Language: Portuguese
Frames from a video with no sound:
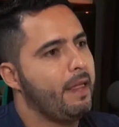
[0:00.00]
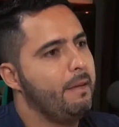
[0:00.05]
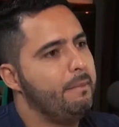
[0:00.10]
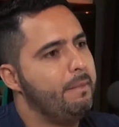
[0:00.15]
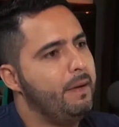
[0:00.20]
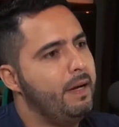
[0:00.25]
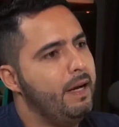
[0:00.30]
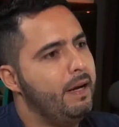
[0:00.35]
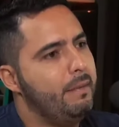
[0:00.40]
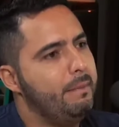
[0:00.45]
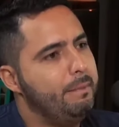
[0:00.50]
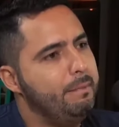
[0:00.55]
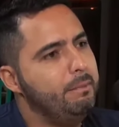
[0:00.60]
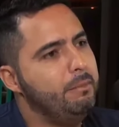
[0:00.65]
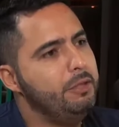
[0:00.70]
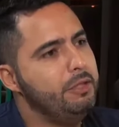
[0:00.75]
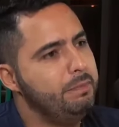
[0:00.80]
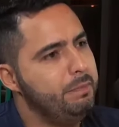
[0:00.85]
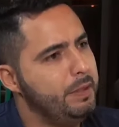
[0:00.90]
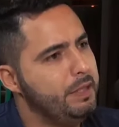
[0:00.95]
para
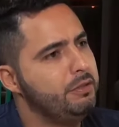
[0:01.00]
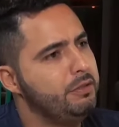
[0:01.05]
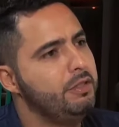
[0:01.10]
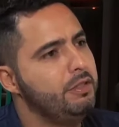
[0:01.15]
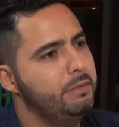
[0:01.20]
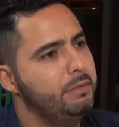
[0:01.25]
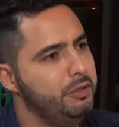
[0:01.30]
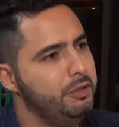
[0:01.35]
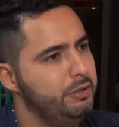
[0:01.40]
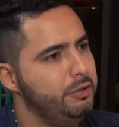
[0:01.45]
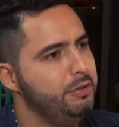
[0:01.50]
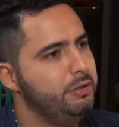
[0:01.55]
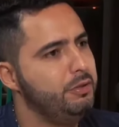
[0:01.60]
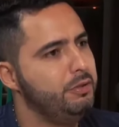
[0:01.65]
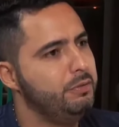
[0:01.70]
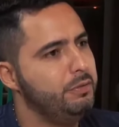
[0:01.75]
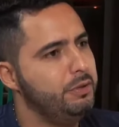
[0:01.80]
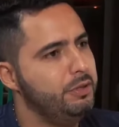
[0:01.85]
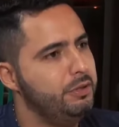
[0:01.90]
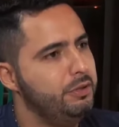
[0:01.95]
muitas pessoas muito,
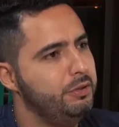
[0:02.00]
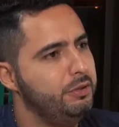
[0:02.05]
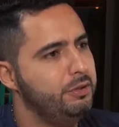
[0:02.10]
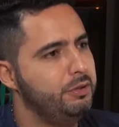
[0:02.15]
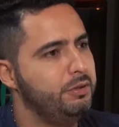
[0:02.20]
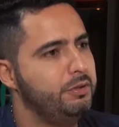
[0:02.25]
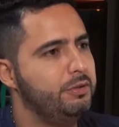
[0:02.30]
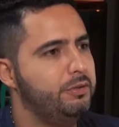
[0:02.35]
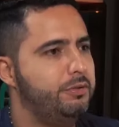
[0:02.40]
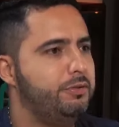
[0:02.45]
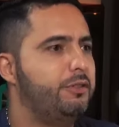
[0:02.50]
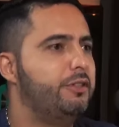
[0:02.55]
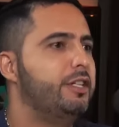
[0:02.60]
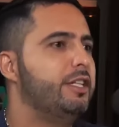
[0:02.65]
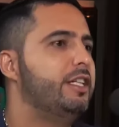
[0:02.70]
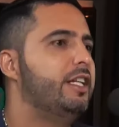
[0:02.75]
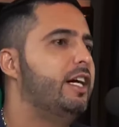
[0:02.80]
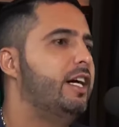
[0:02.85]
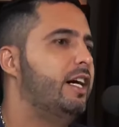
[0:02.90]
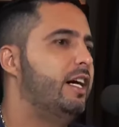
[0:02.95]
muito fora
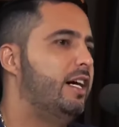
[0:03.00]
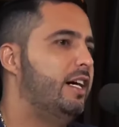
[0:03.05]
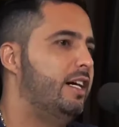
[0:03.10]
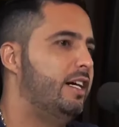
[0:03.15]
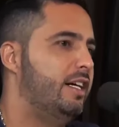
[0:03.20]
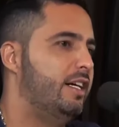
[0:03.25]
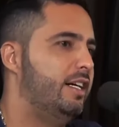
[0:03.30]
da